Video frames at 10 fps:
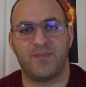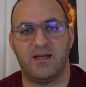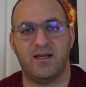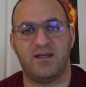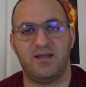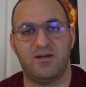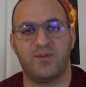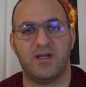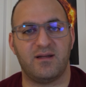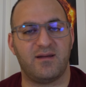التي
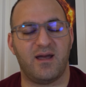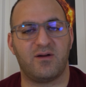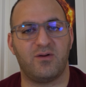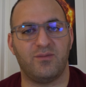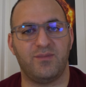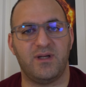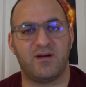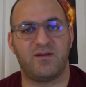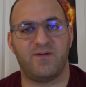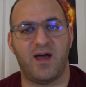يمكن التحكم
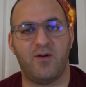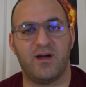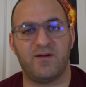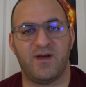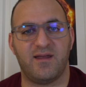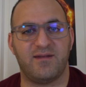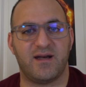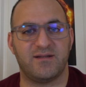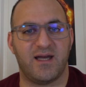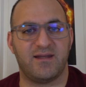بارتفاع وانخفاض
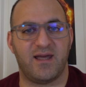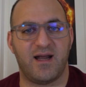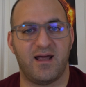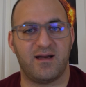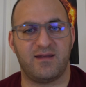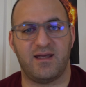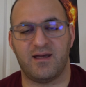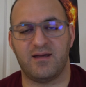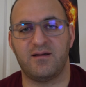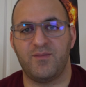درجات
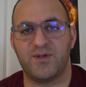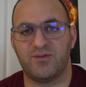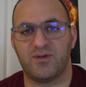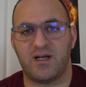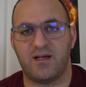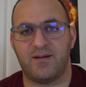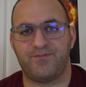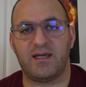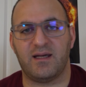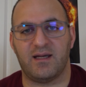حرارتها بصورة
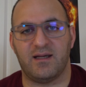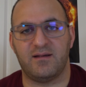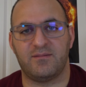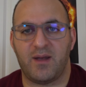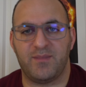دقيقة